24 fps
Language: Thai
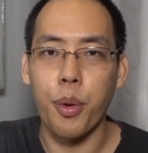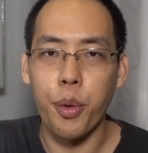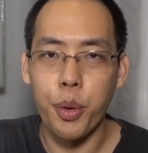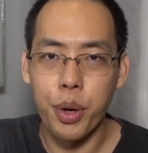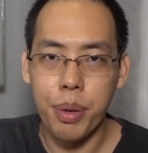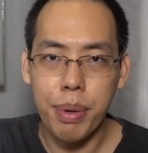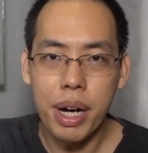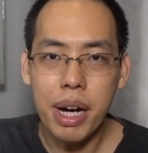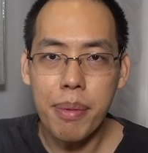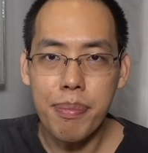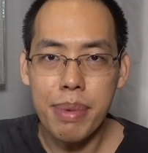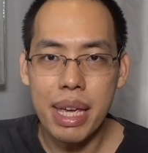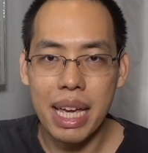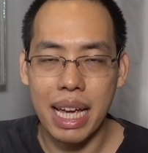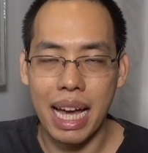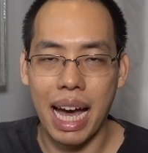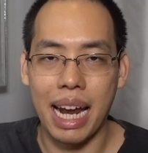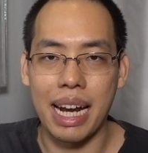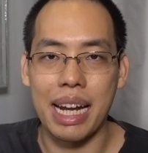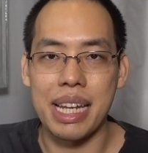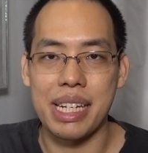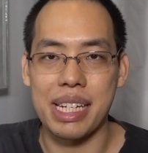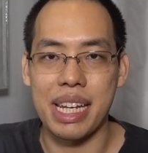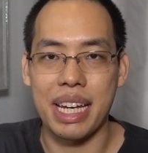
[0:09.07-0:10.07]
คุณเพิ่งมีงา
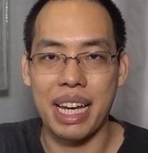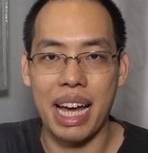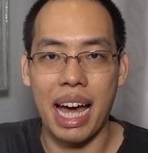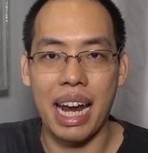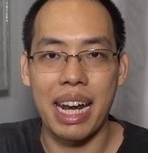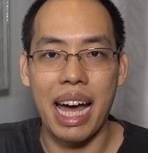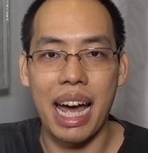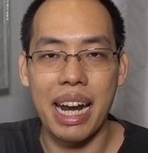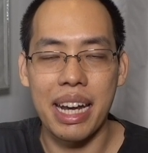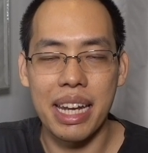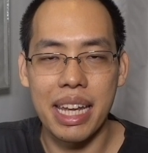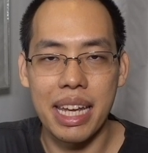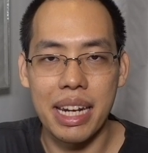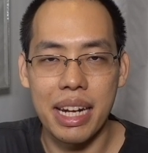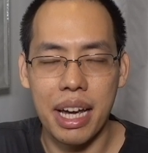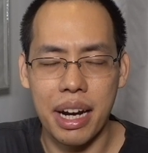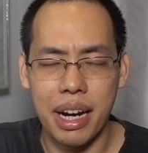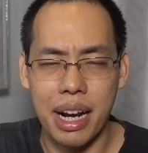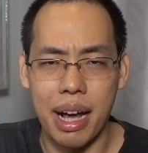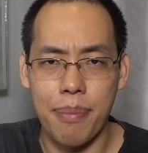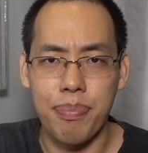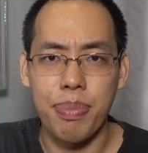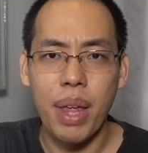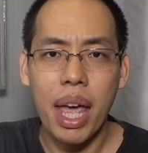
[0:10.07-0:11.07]
นในสายงานด้านนี้นะ
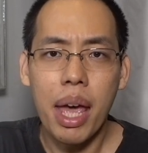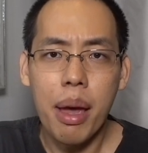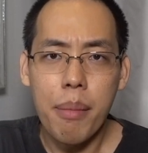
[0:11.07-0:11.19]
ครับ